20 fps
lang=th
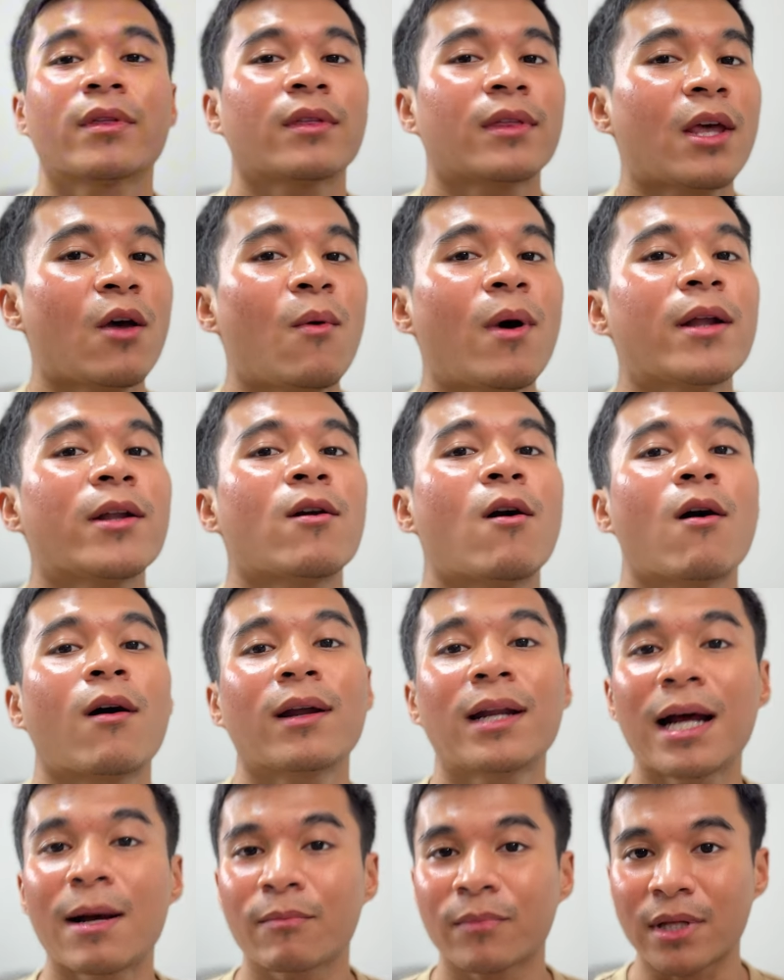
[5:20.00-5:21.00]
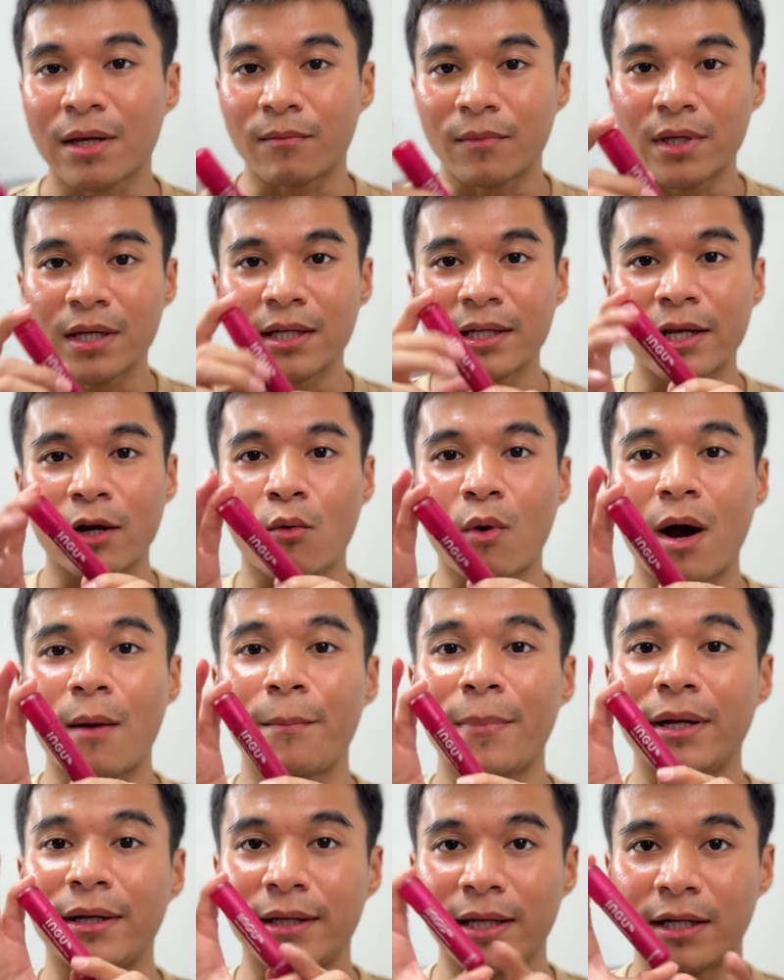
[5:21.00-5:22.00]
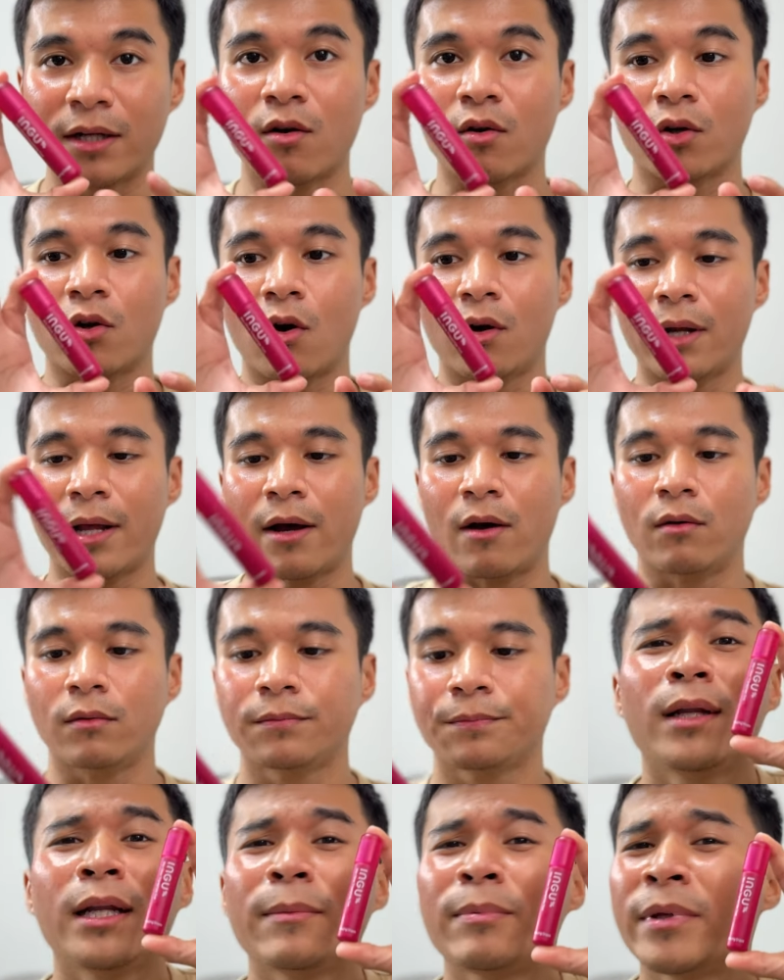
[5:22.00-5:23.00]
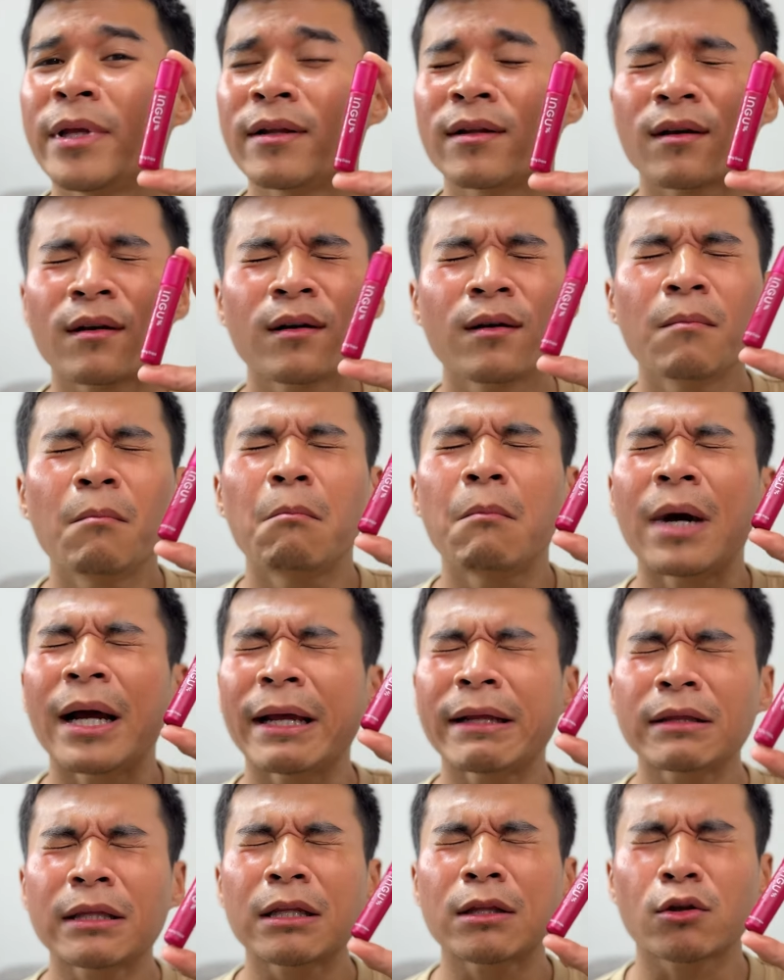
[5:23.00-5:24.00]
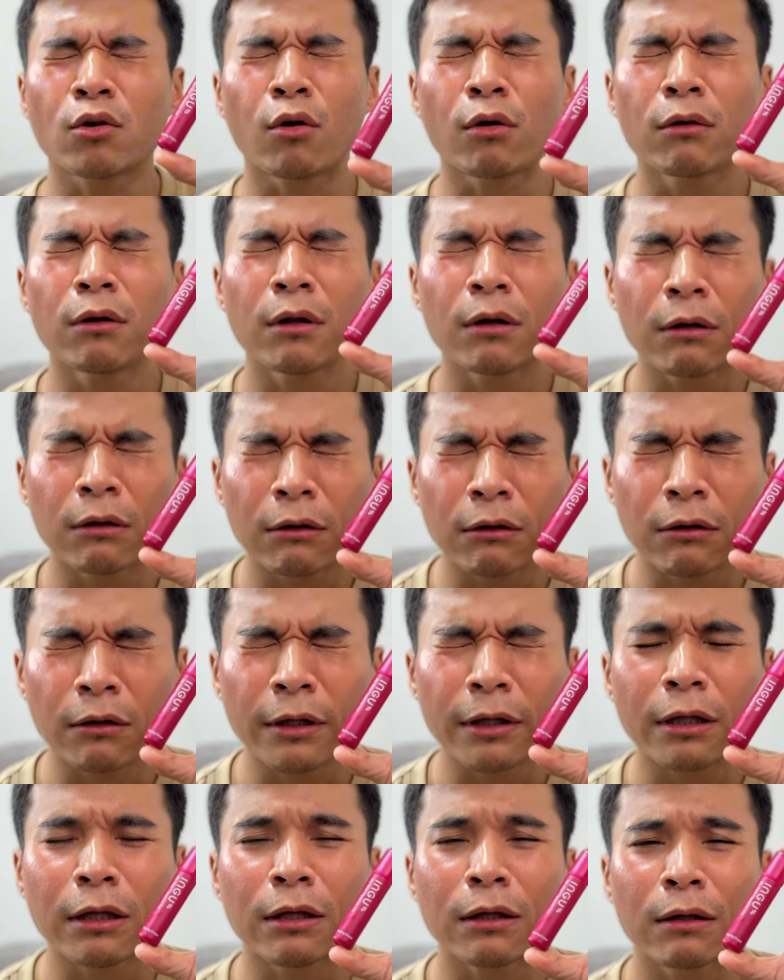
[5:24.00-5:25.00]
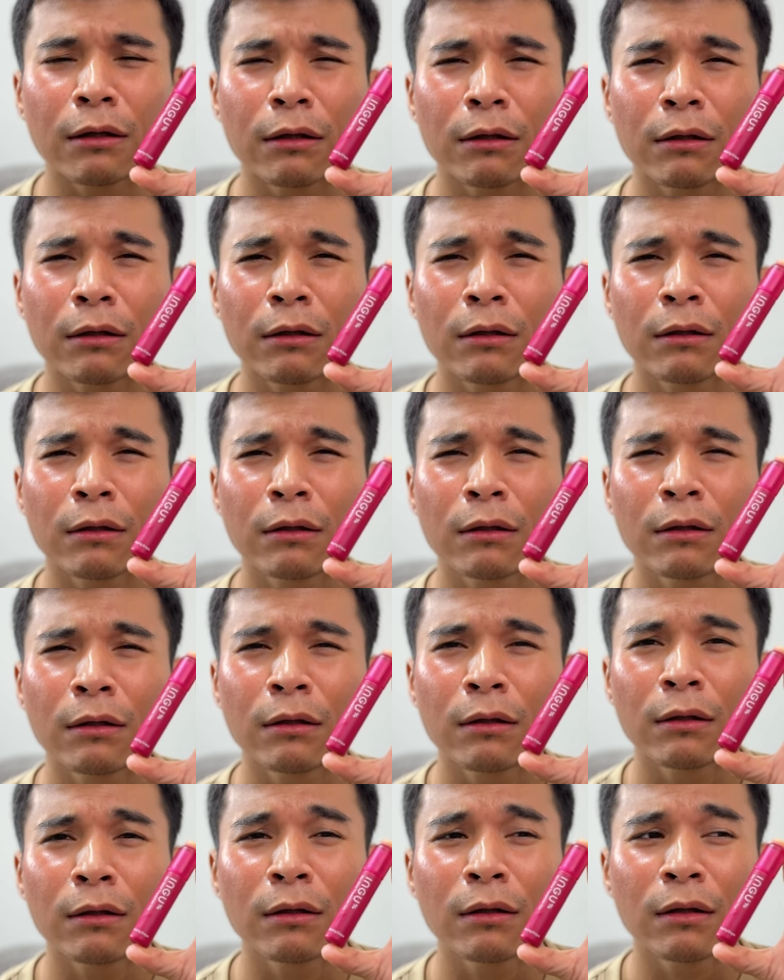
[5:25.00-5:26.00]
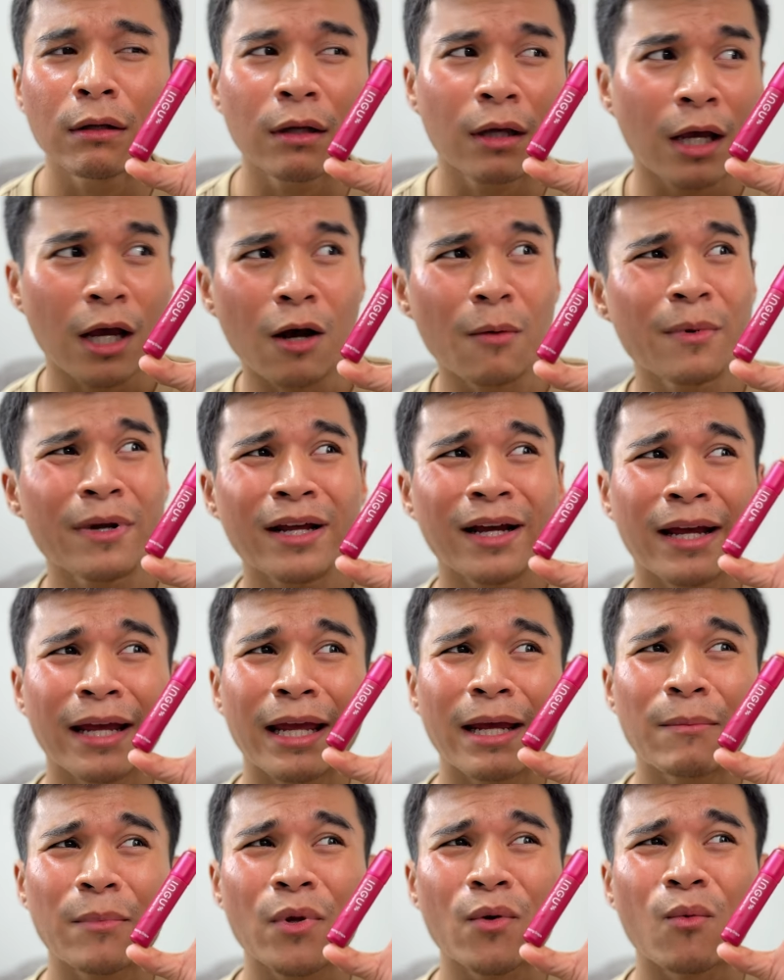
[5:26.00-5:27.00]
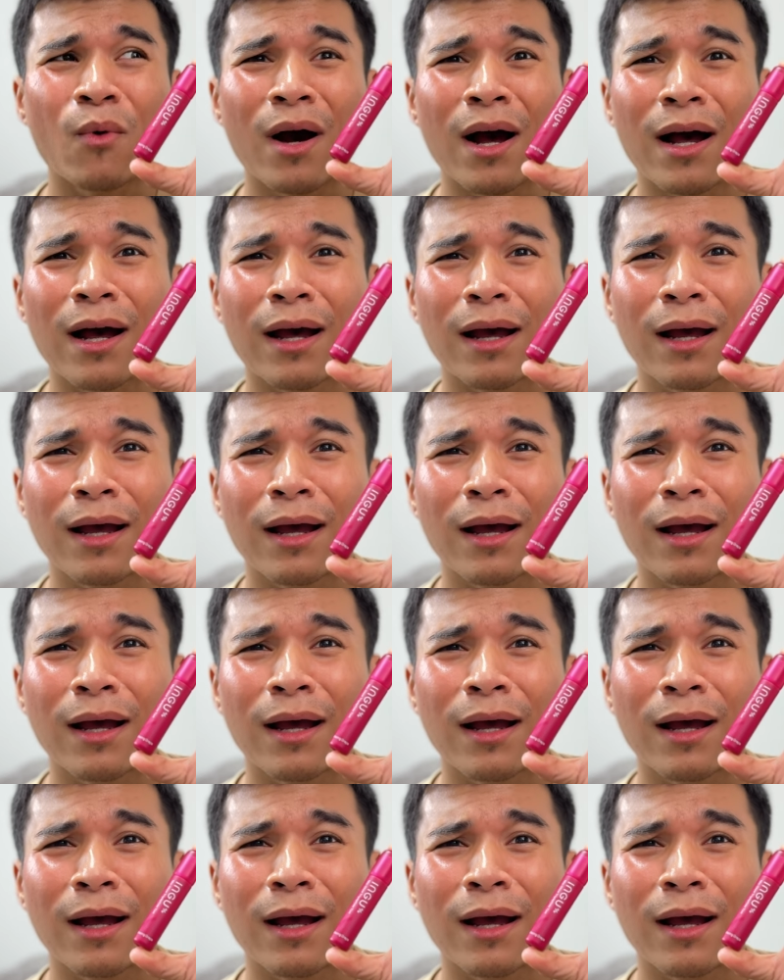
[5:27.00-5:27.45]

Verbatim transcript: แต่ว่าน้องก็ทำเต็มที่ในความเป็นทิ้นของน้องแล้วลิปทิ้นก็คือไม่ติดทนเลยเขาไม่ได้เคลมนี่ว่า